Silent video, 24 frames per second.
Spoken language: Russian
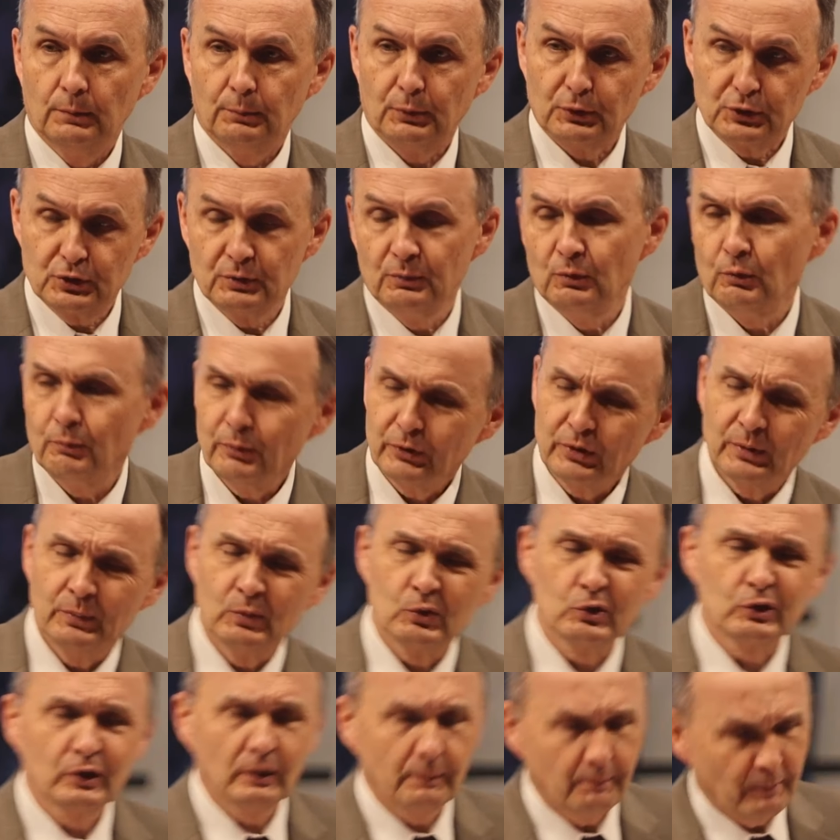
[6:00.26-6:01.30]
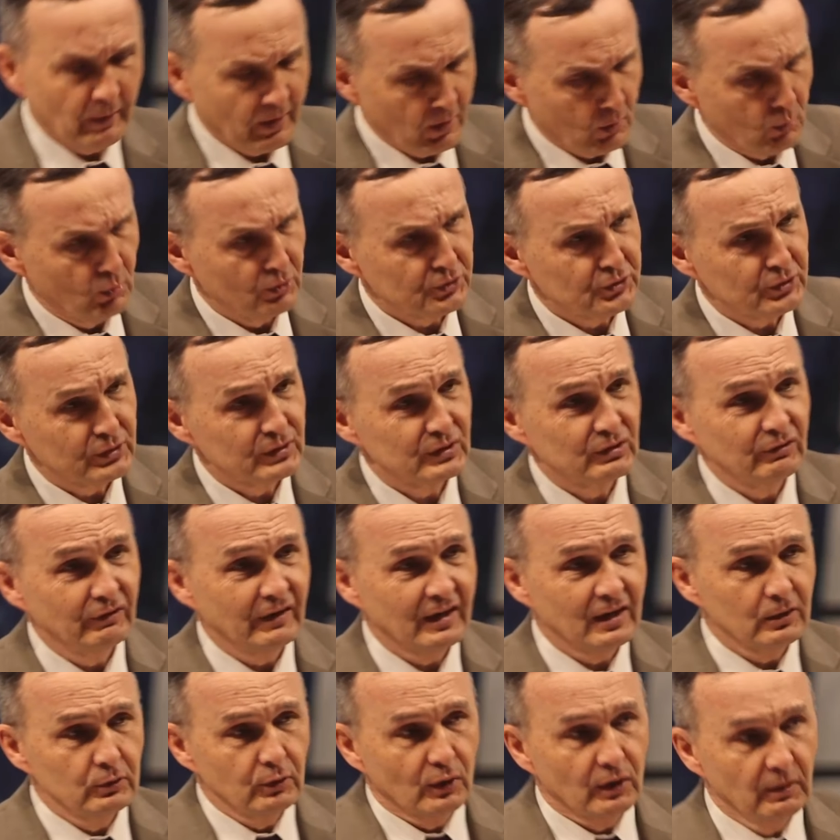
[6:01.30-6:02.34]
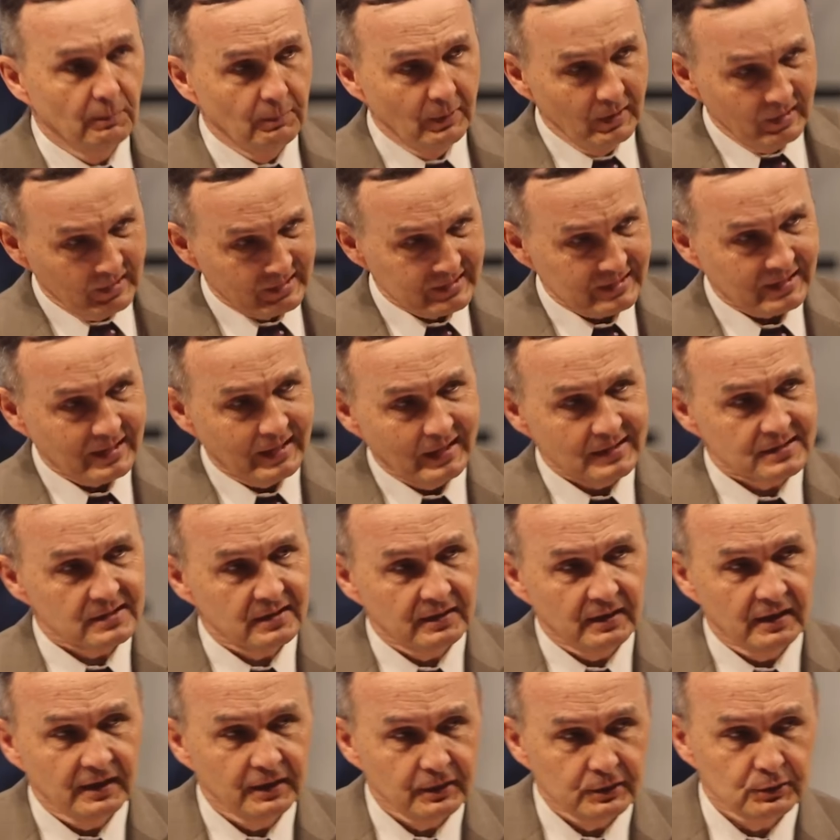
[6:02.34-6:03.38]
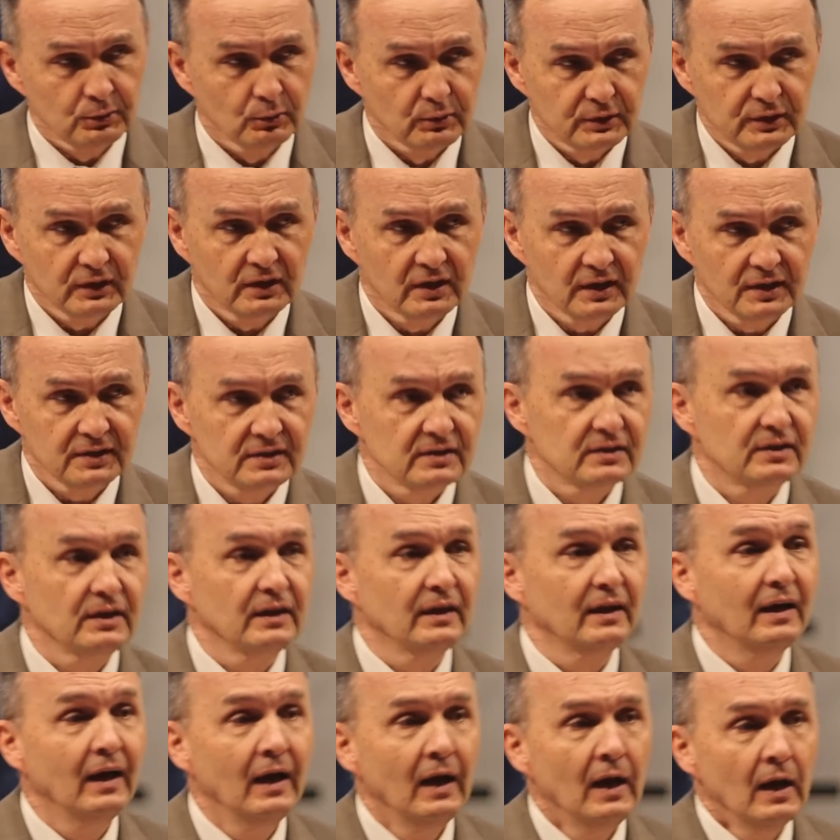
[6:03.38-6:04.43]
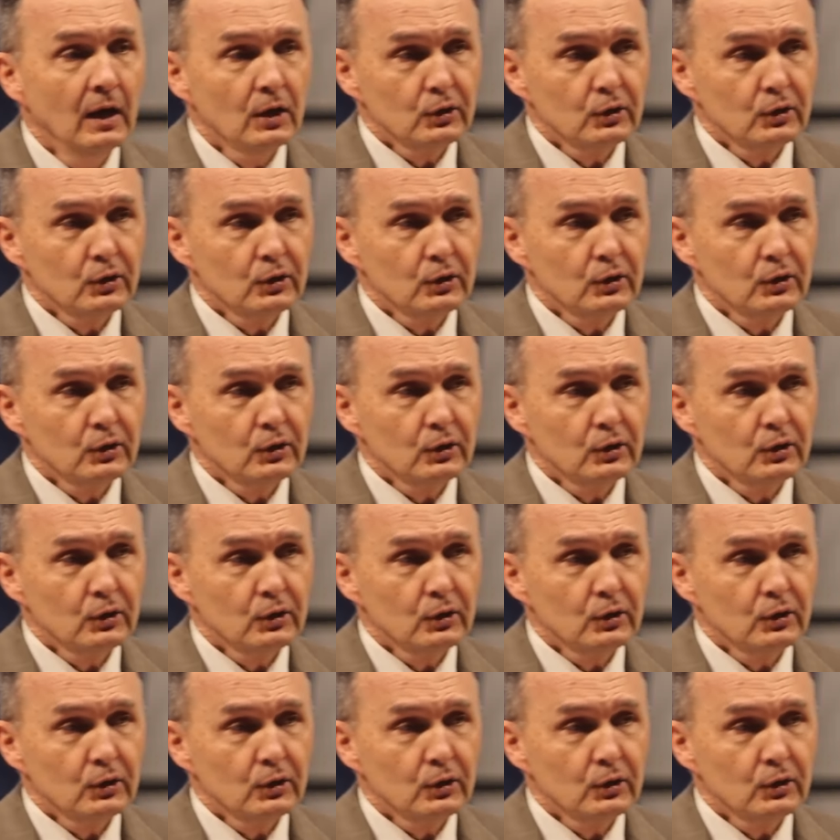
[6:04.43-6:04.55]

Почему? Потому что пророчество, которое было сказано Иисусе Христе,